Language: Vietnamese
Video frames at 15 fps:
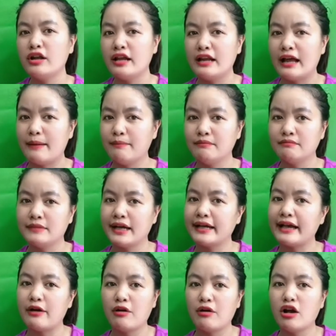đi lắm mang
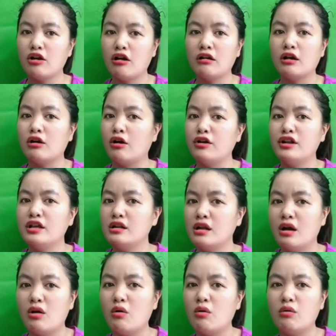cao gót gót là khỏi đi
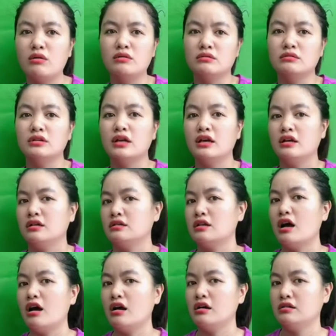luôn
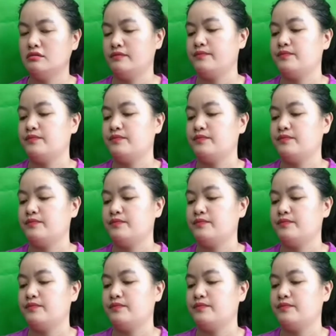đó